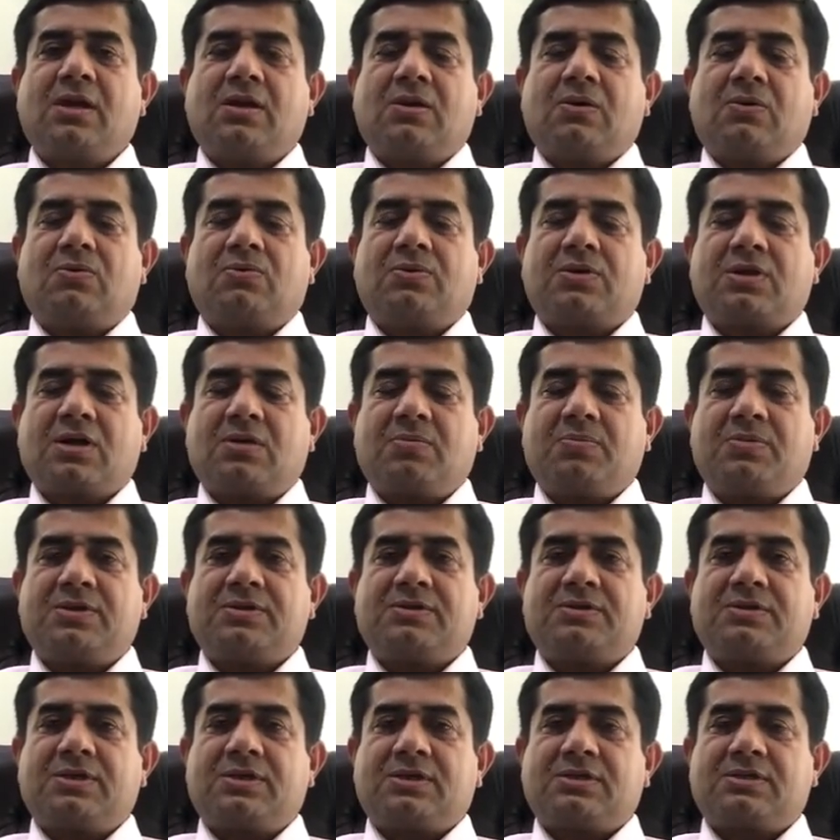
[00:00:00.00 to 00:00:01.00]
उनका
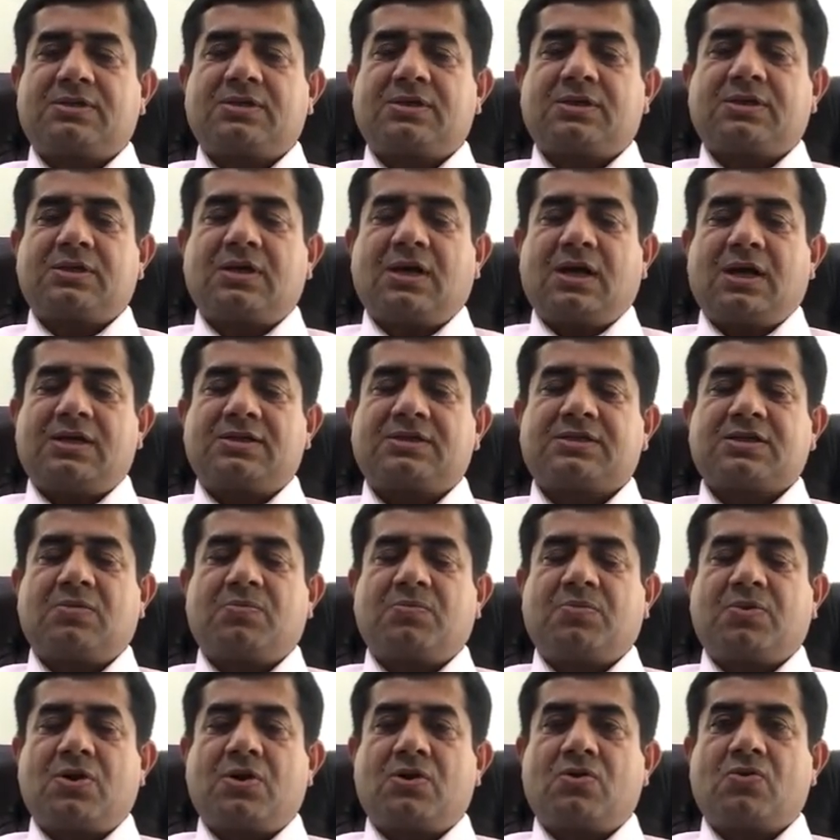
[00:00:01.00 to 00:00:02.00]
बिज़नेस एज़
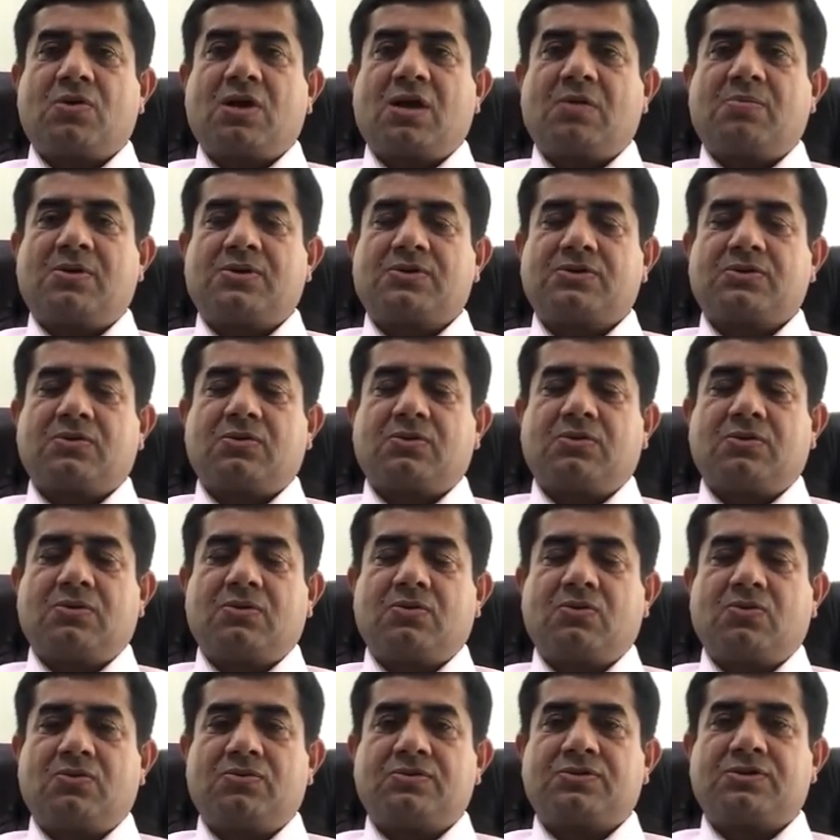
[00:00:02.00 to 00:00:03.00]
कम्पेयर टू अमेज़ोन
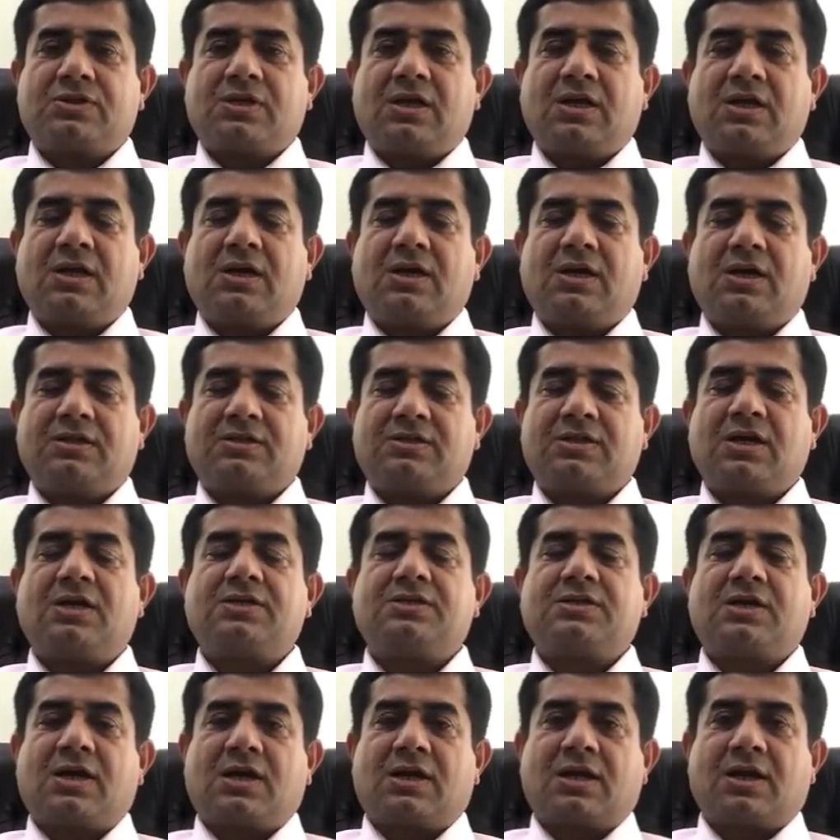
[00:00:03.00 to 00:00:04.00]
नून से अच्छा
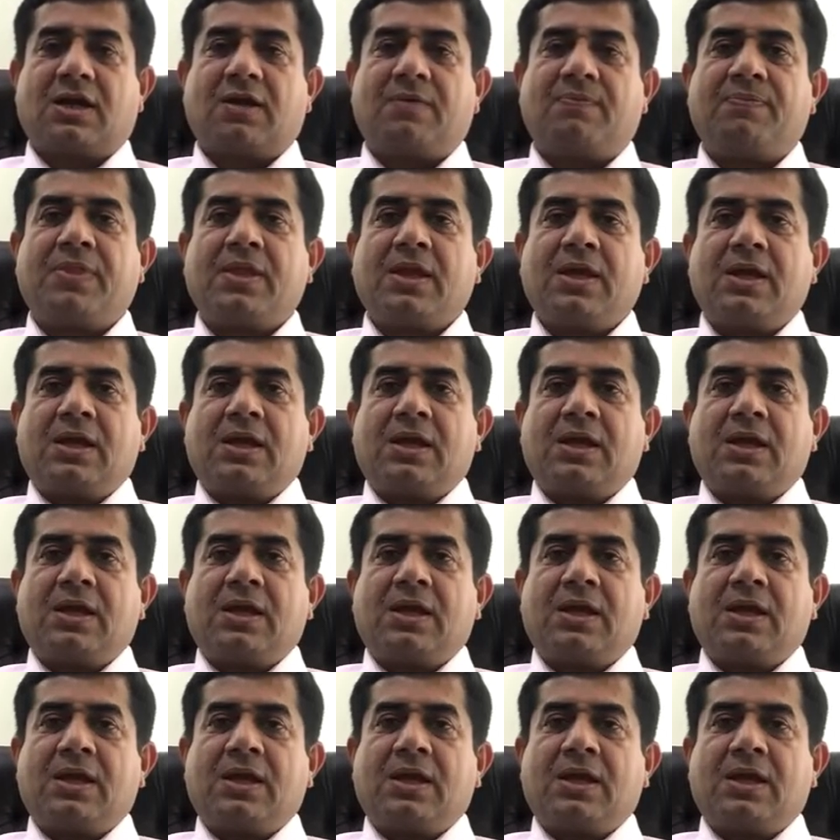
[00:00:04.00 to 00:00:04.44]
जा रहा है